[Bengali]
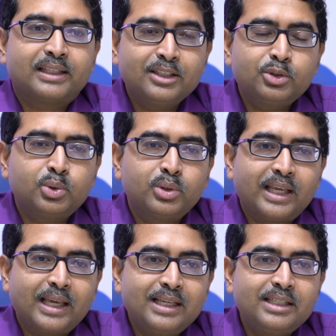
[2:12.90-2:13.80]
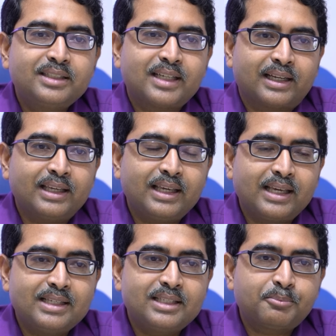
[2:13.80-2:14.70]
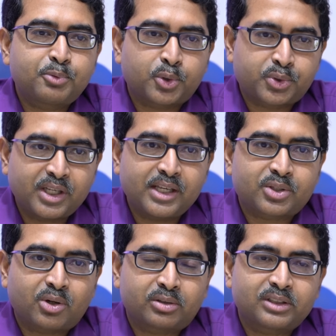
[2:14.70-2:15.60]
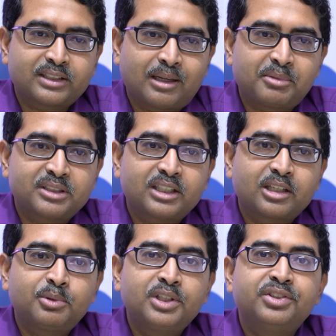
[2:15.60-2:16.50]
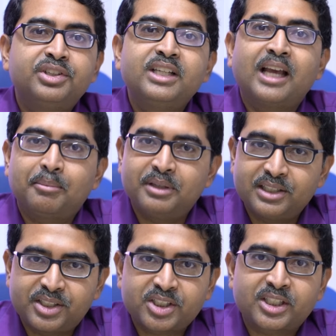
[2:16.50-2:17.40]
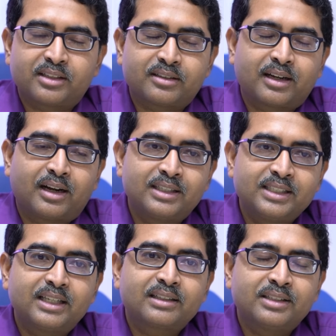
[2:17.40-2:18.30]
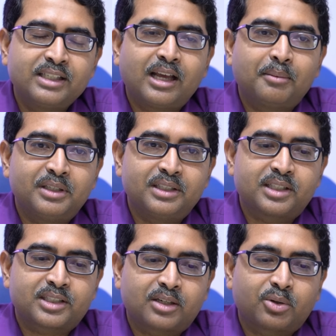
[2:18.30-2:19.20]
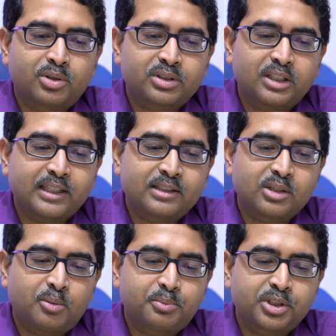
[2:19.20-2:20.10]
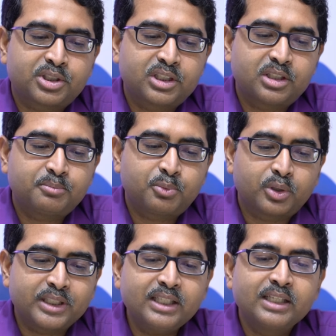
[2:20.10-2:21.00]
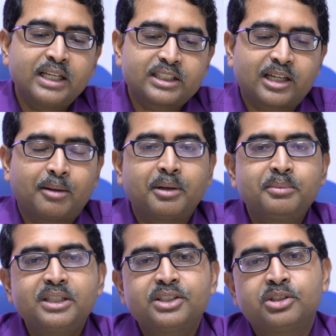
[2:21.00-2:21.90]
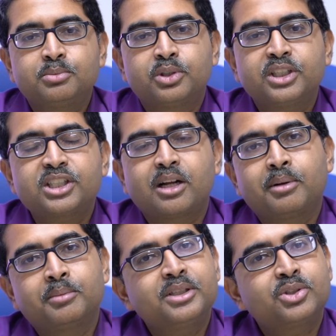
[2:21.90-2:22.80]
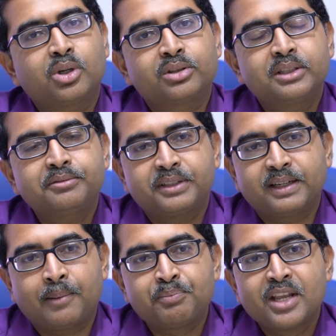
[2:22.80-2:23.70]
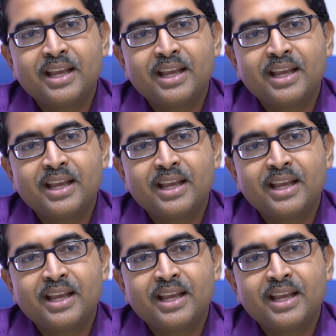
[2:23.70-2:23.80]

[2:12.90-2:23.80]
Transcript: কিন্তু এইটায় এই যে প্রসেস অর্থাৎ আমরা যেটাকে বলি রিহ্যাবিলিটেশন কার্ডিয়াক রিহ্যাবিলিটেশন অর্থাৎ একটা অপারেশনের পরে স্বাভাবিক জীবনে স্বাভাবিক ছন্দে ফেরা